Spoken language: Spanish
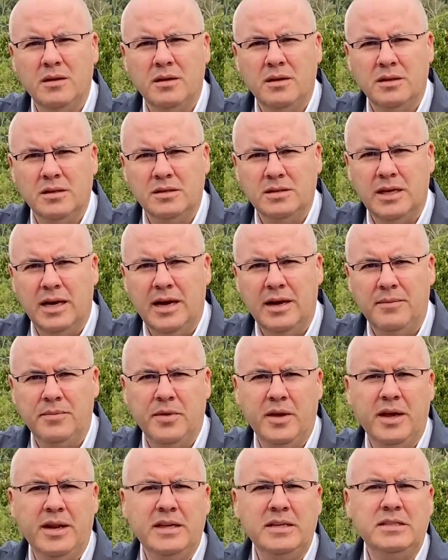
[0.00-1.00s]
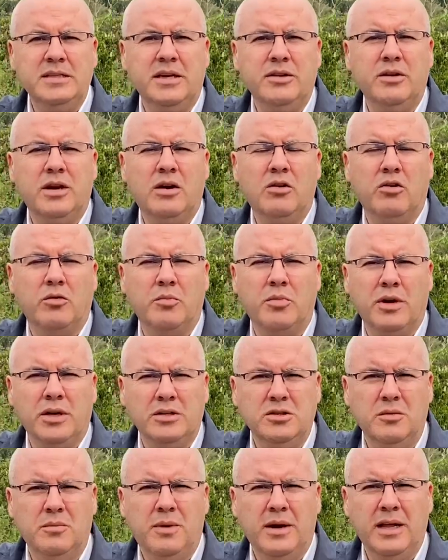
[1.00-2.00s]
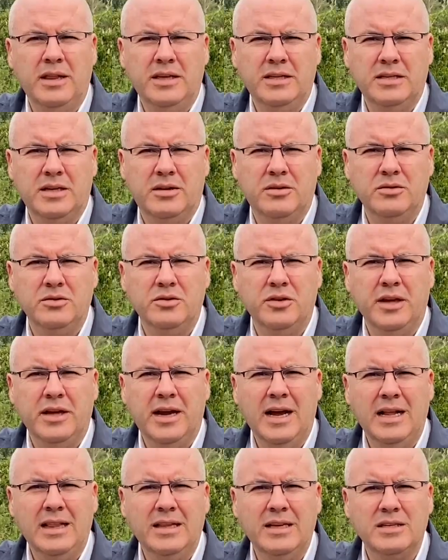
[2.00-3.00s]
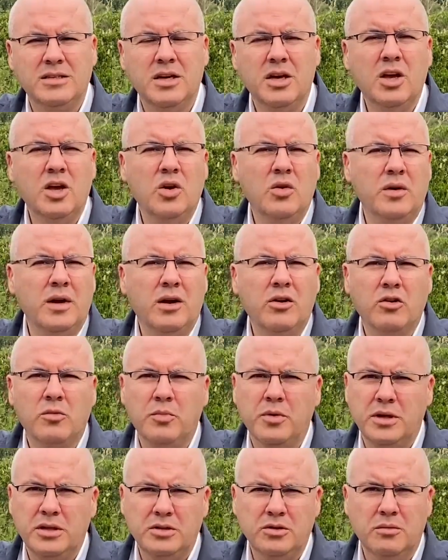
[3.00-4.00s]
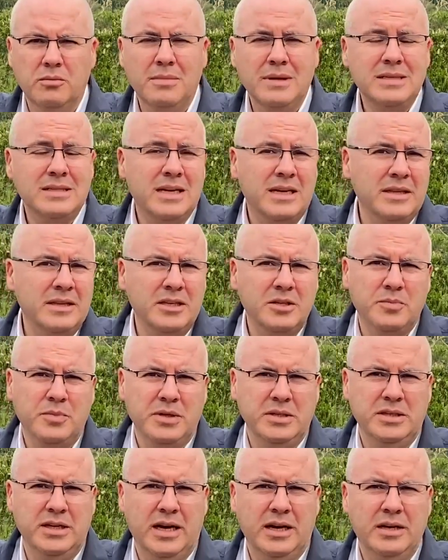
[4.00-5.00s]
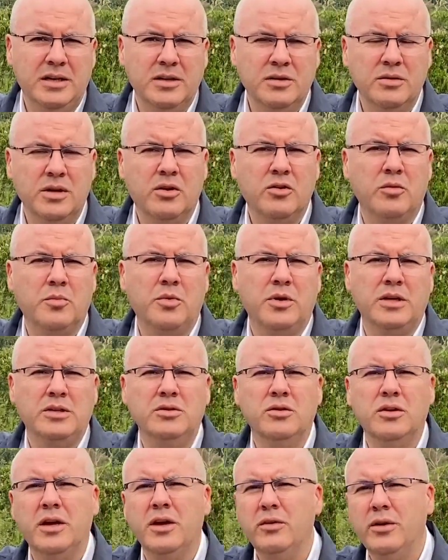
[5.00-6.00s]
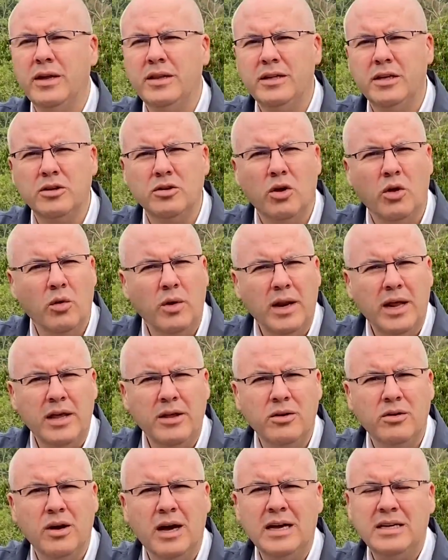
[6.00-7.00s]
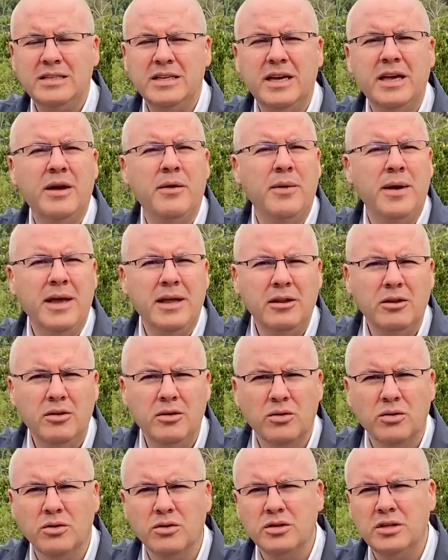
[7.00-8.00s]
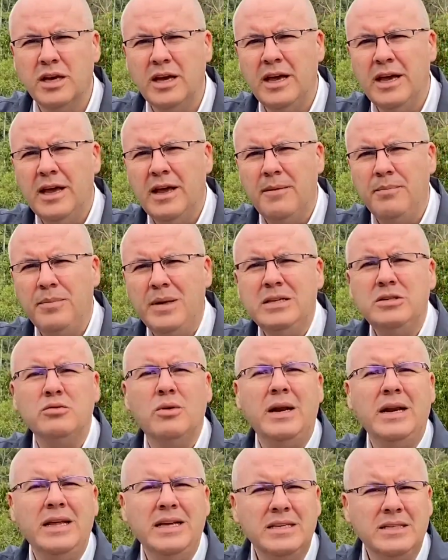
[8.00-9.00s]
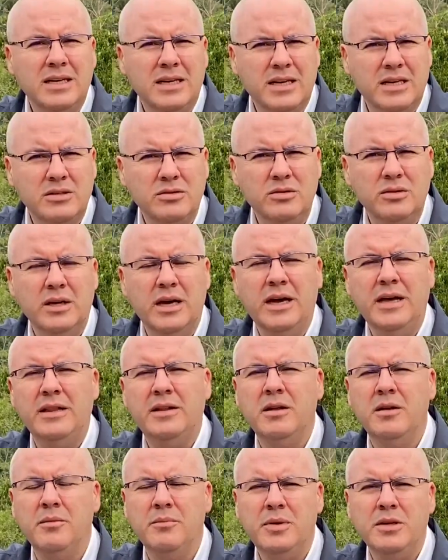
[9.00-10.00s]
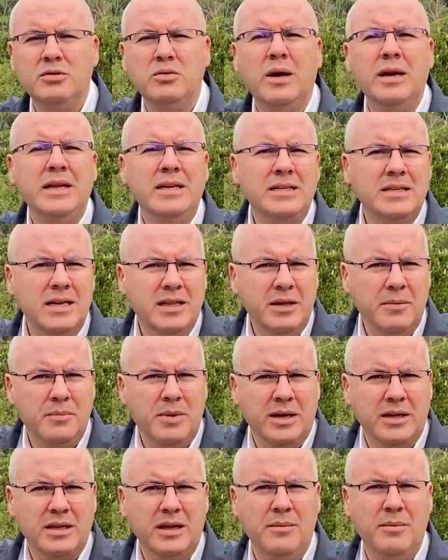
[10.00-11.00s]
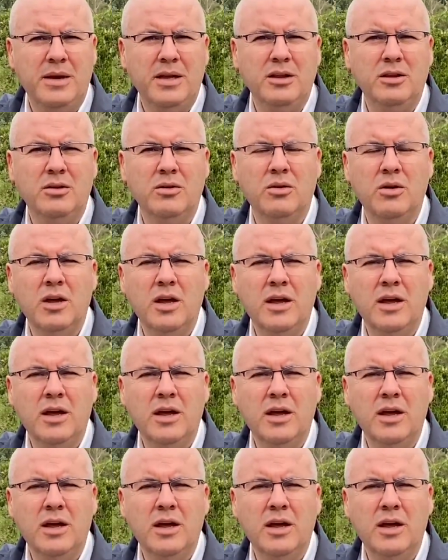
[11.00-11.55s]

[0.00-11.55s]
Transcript: está gerenciando la Corporación para el Desarrollo de Caldas, una corporación bastante especial, una corporación que durante todo el año hace eventos, visualiza la ciudad, visualiza el departamento,